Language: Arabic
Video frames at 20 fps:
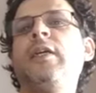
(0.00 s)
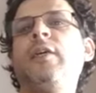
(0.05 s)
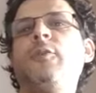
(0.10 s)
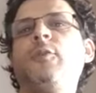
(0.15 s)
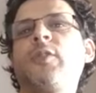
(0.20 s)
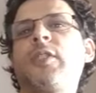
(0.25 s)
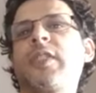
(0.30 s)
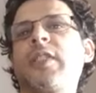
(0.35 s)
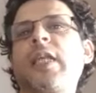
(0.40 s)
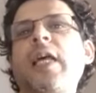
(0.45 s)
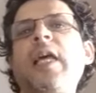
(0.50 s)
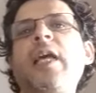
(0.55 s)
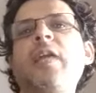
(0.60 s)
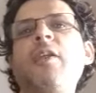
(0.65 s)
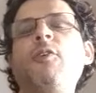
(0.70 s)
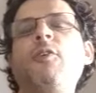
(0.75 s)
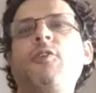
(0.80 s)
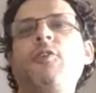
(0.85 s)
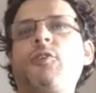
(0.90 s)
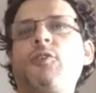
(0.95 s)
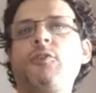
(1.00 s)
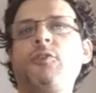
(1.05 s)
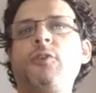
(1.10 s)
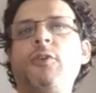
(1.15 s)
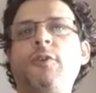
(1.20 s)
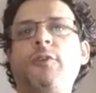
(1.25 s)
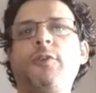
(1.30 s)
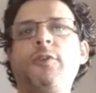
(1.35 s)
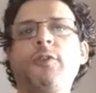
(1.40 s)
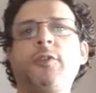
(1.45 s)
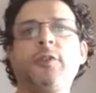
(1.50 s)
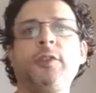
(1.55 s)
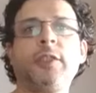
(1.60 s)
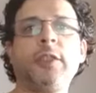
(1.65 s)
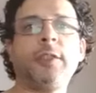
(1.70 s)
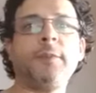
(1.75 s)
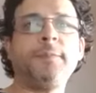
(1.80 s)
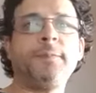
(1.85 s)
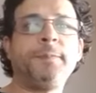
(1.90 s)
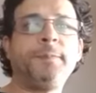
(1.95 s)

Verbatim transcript: والصغار يخرجوا فوندغودي